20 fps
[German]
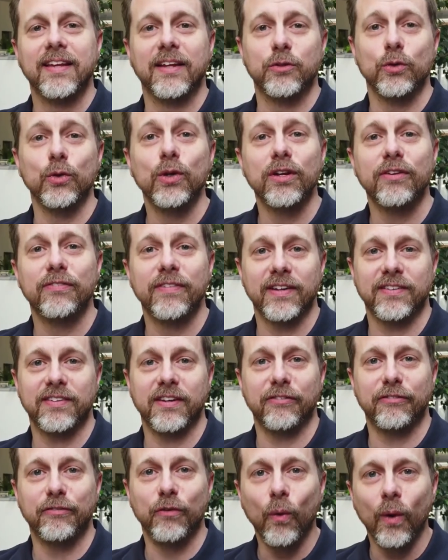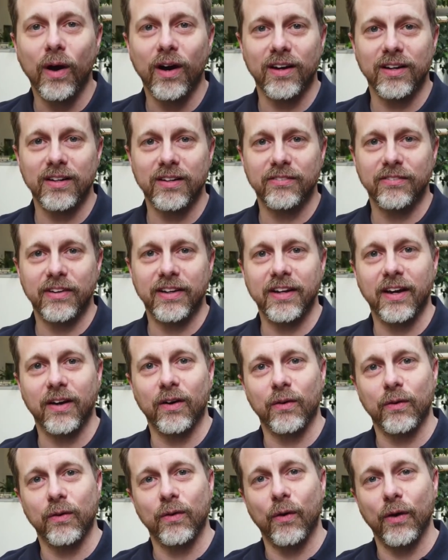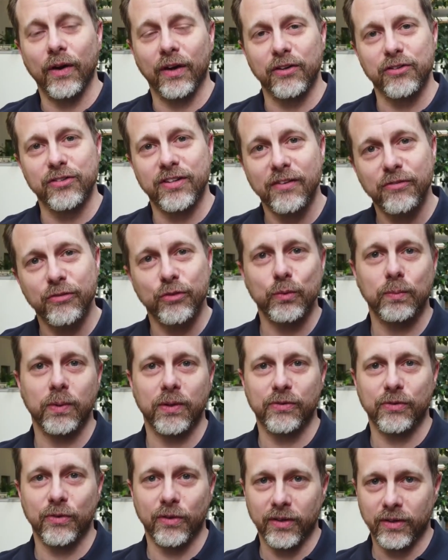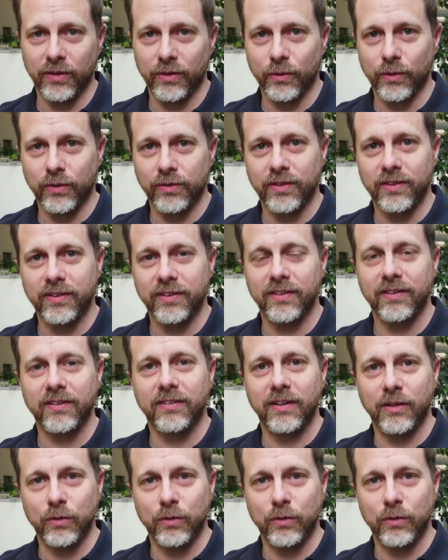Natürlich wäre es hervorragend, wenn ihr auch eure Chefs überzeugen könntet,